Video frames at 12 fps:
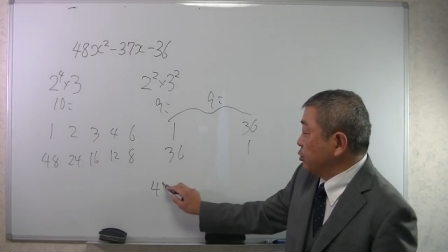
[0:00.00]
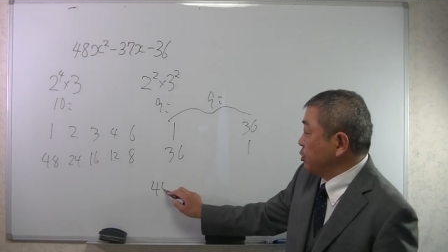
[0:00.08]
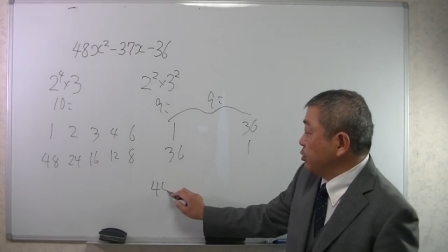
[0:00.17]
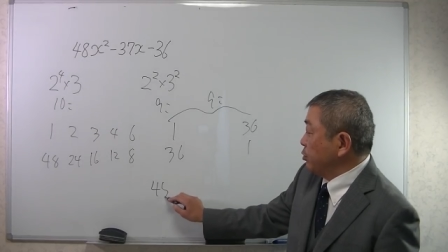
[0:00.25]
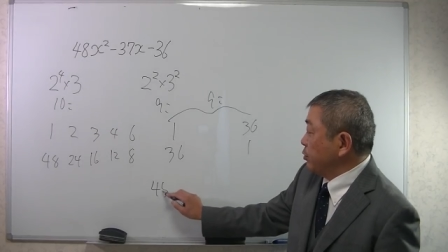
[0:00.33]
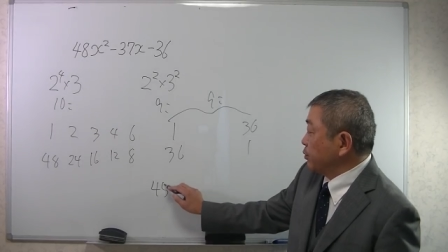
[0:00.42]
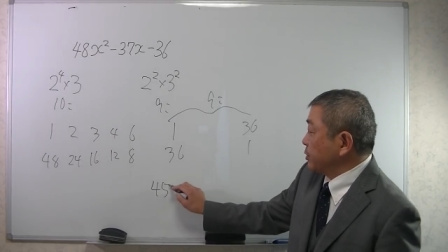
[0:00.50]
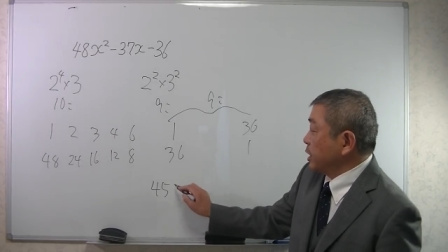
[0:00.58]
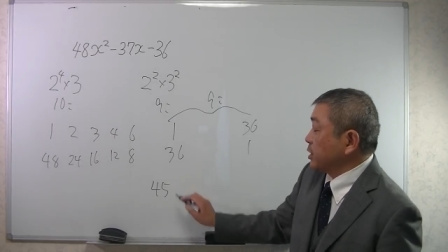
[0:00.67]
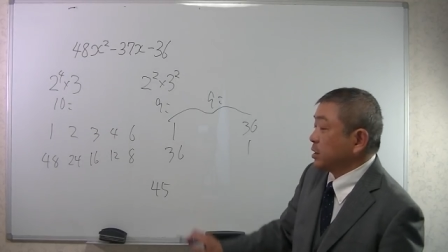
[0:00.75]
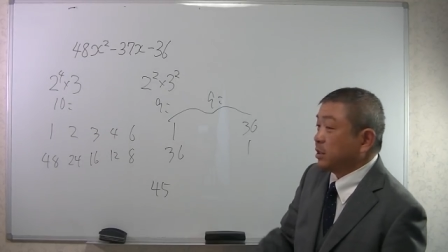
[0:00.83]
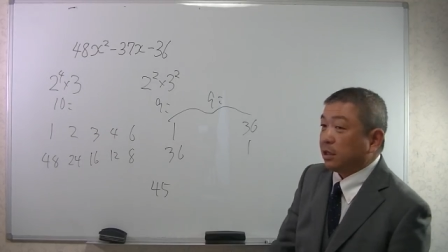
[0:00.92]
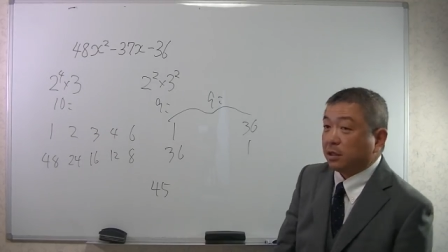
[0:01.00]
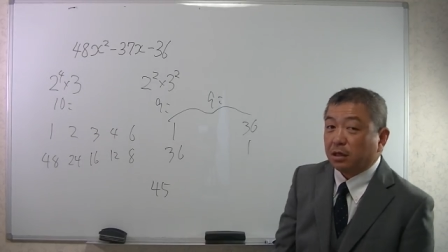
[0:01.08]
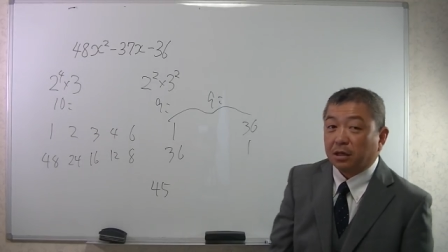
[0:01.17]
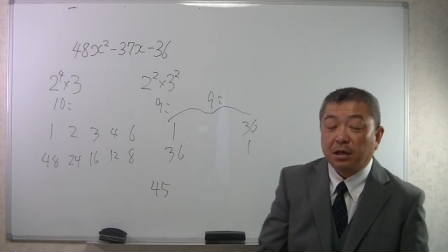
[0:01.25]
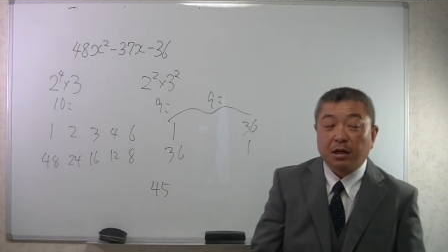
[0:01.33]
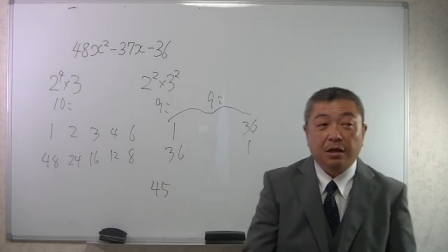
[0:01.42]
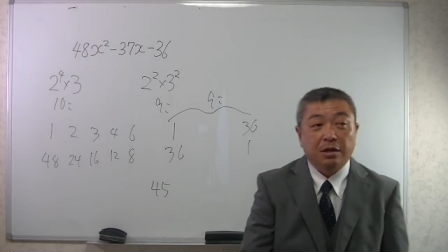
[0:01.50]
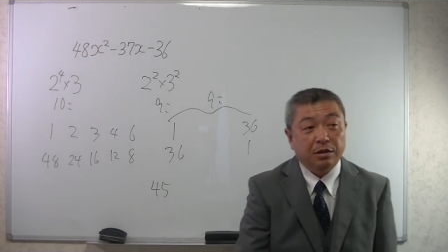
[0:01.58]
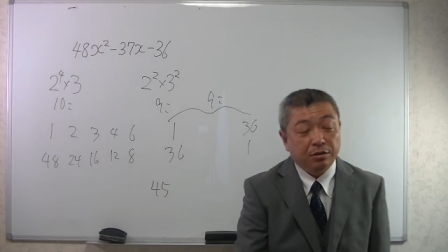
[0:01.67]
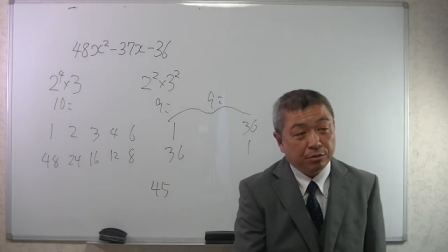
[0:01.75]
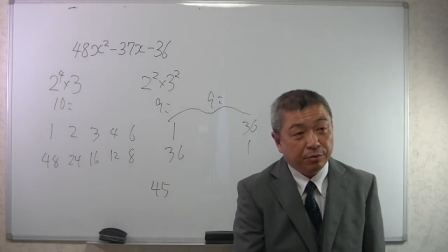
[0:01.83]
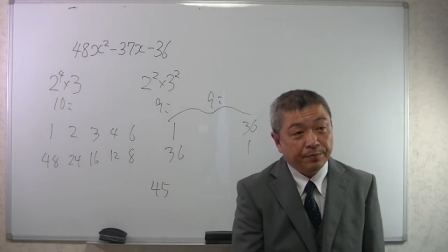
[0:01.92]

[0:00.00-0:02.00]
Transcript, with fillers: 通りのたすき書きが考えられる